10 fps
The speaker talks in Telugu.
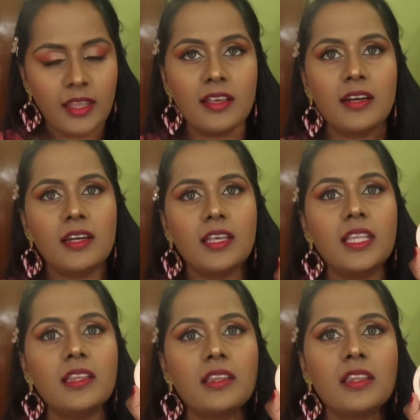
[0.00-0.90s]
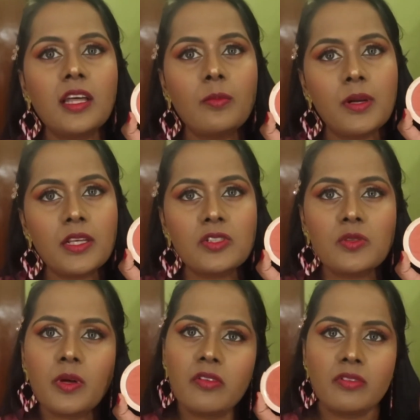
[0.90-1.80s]
ఎందుకంటే ఇంత
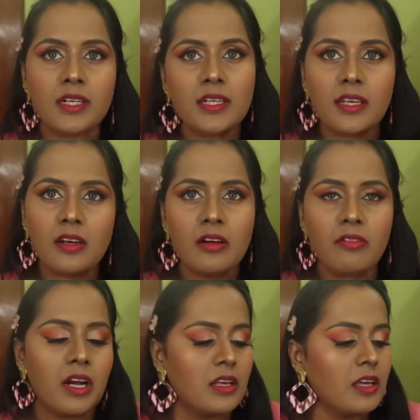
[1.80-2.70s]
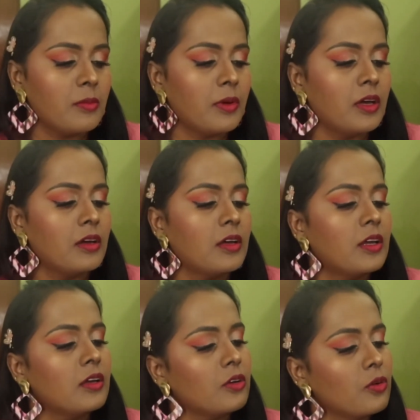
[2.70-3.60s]
బ్లష్ మనం వన్ ఇయర్లో వాడగలమా
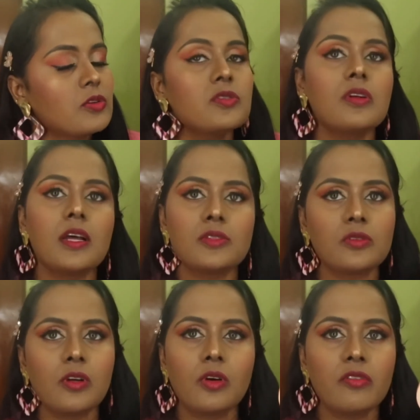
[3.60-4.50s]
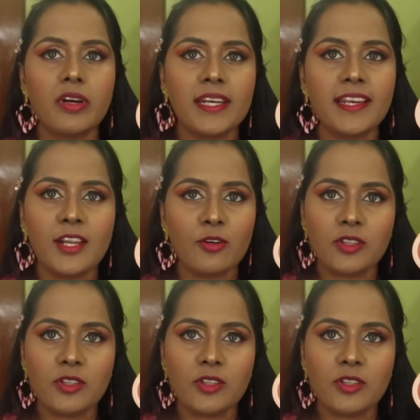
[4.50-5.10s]
రోజు రాసుకున్నా కూడా వన్ ఇయర్లో